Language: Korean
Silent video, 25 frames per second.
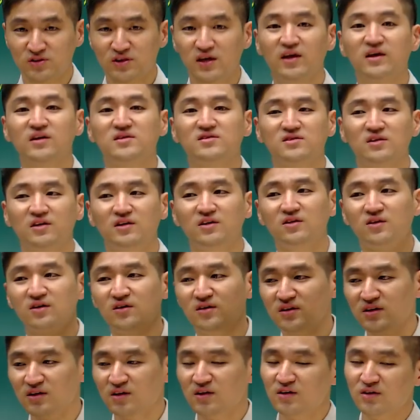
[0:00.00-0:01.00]
제 이제
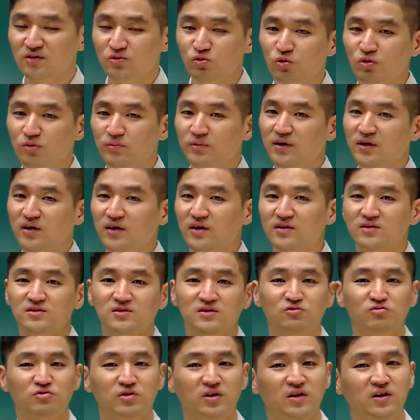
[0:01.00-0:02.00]
이 소위 말해
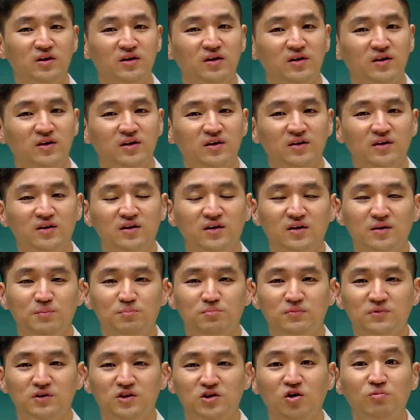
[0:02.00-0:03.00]
이제 우리 이
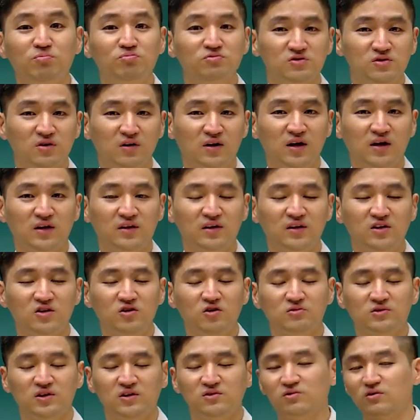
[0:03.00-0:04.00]
기업 분석 강의,
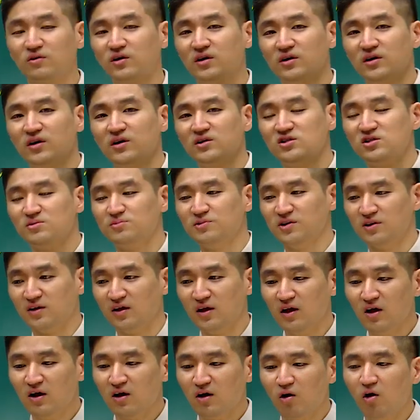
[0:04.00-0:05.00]
기업 자소서 강의 핵심은
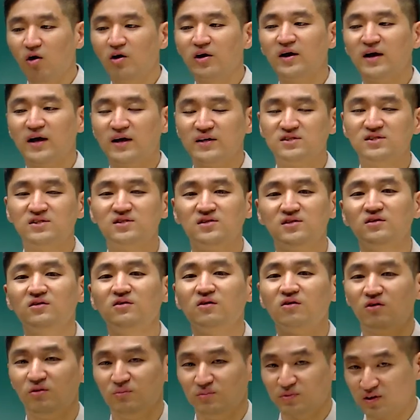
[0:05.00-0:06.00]
거의 같이
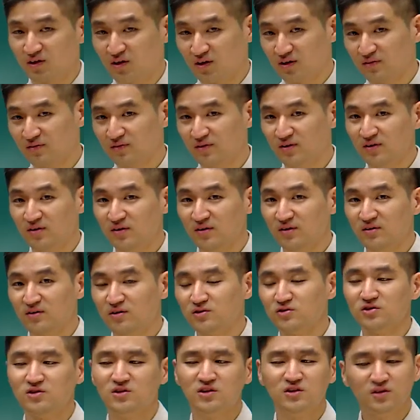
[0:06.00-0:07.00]
쓰는 겁니다.
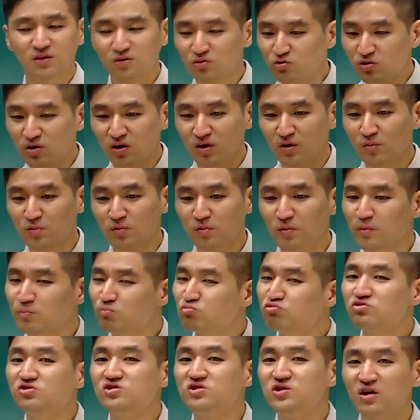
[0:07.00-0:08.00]
그래서 이따 뒤에 보면
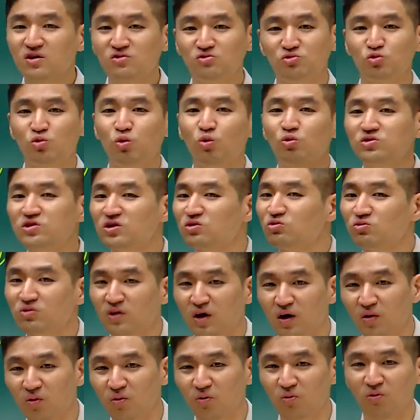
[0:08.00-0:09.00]
문장수 통제도
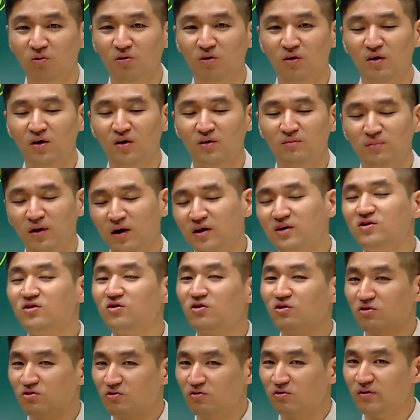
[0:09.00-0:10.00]
나오고 막
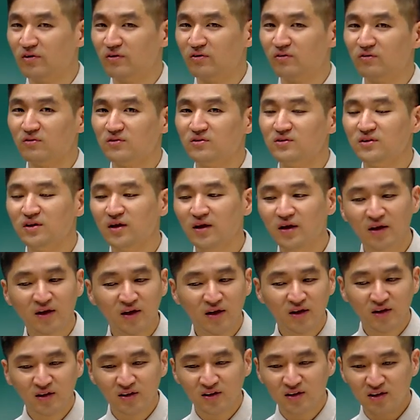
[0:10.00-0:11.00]
그럴 거예요. 근데
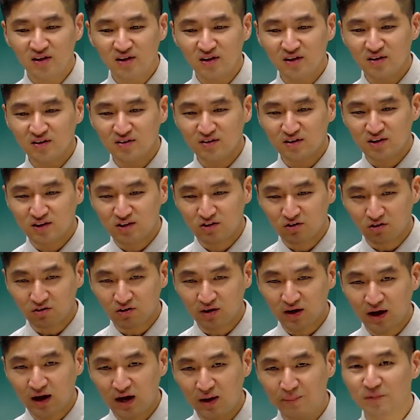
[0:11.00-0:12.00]
이
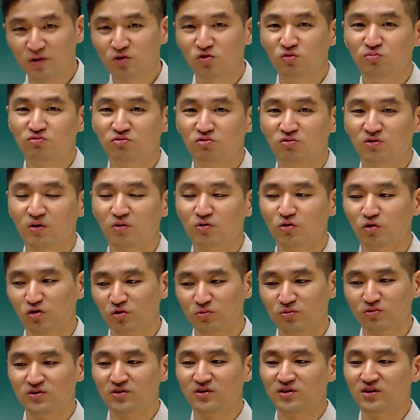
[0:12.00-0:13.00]
그렇게 함에도 불구하고
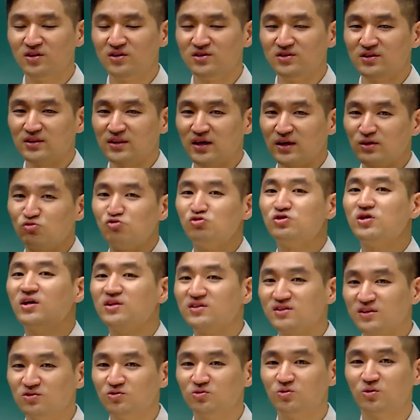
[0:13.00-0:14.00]
여러분들이 이제 다
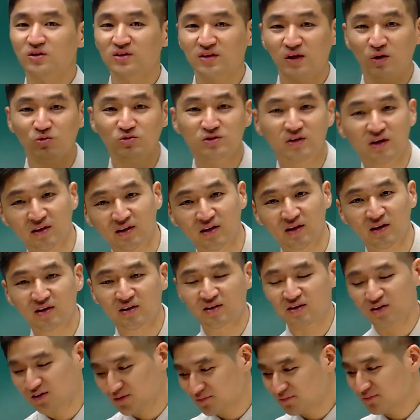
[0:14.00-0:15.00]
유사한 자소서가 나오지
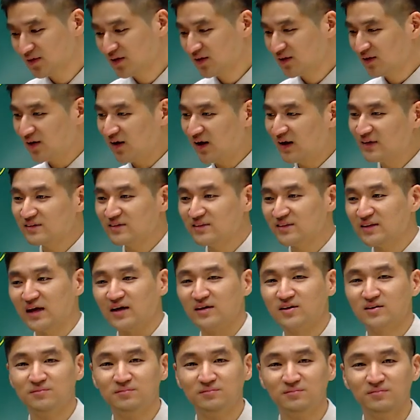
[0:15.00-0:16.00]
않게끔 하는
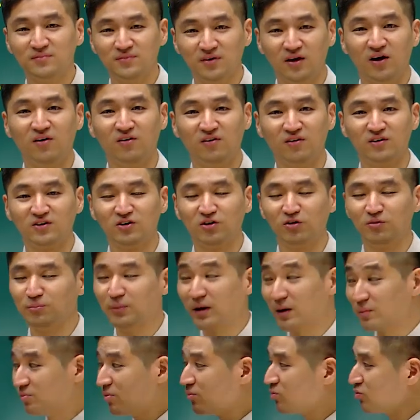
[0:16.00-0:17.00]
나름 어 그런
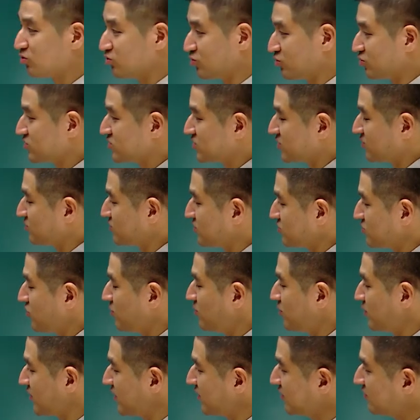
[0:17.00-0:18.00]
방법론으로 지금부터
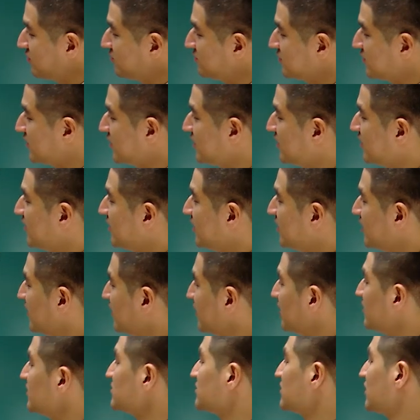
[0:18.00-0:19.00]
설명을 할 겁니다.
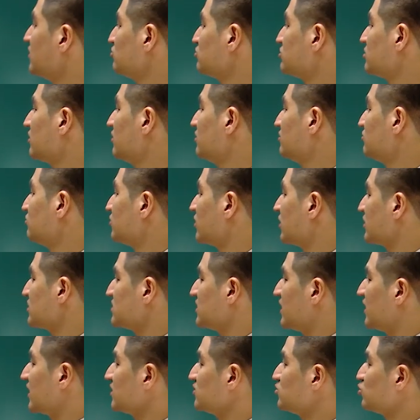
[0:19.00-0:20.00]
자, 우선 우리가
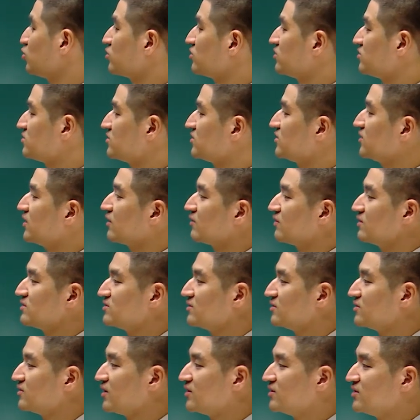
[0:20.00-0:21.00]
자기소개서를 쓴다고
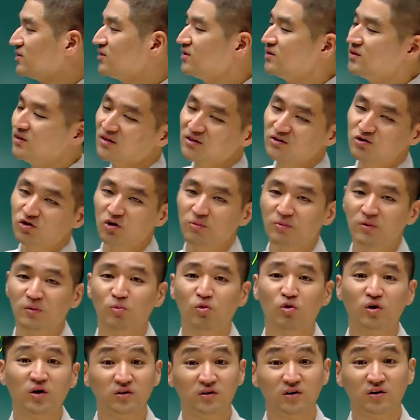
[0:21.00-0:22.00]
했을 때는 처음에
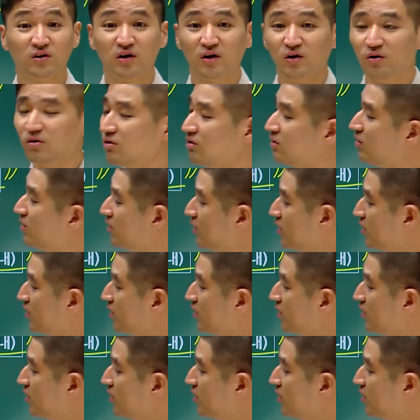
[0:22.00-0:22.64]
뭐 해야 될까요?